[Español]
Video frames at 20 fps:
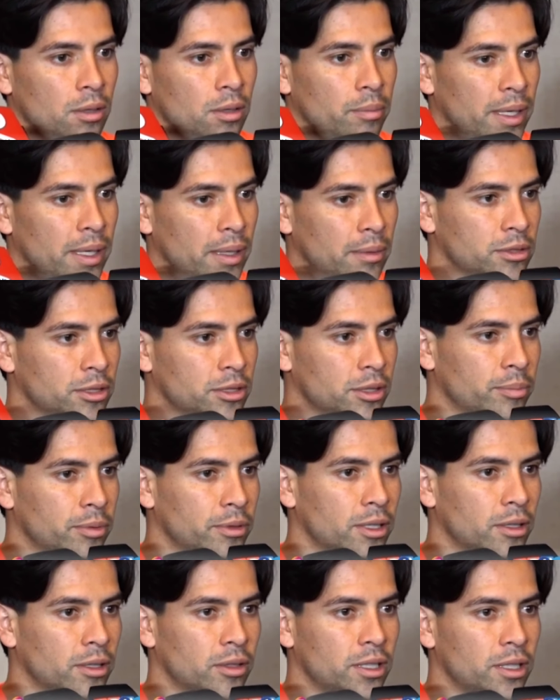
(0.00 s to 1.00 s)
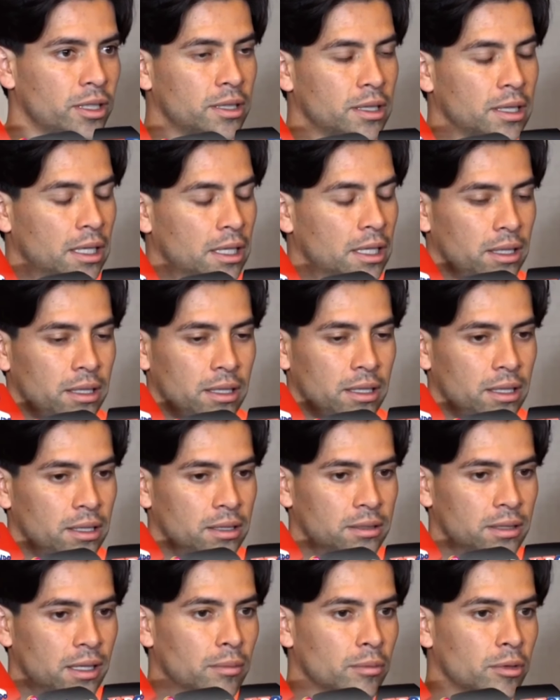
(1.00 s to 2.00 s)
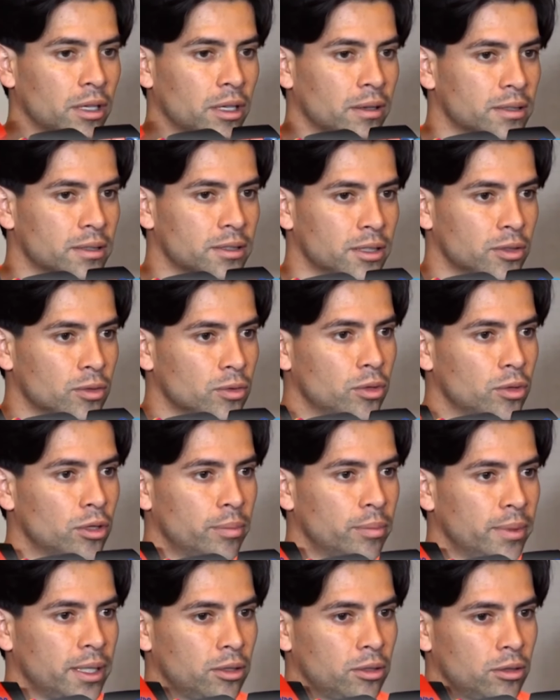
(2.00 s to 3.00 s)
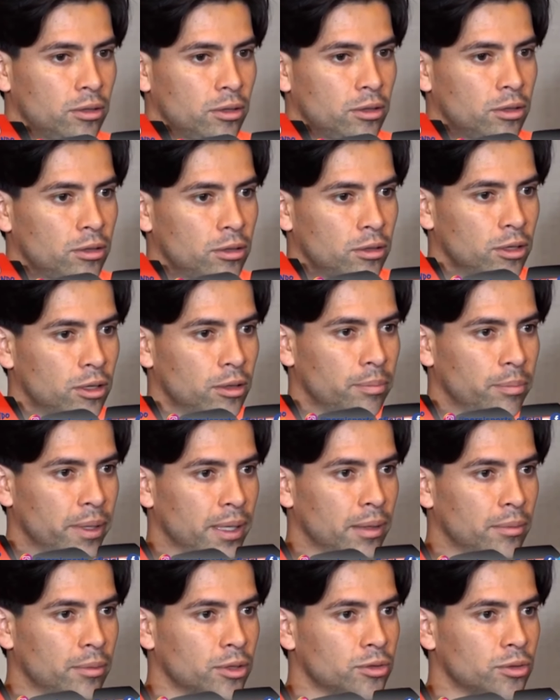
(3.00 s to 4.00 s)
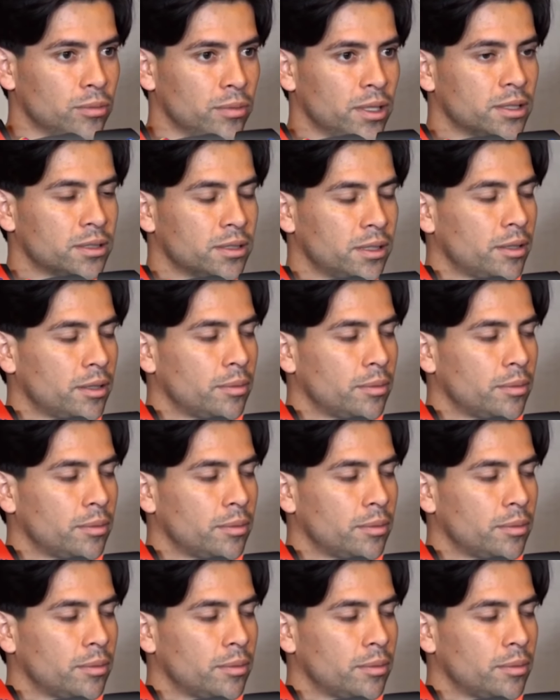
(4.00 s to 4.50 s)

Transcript: esperamos ser protagonistas y sabemos que va a ser duro, pero esperamos asumir esa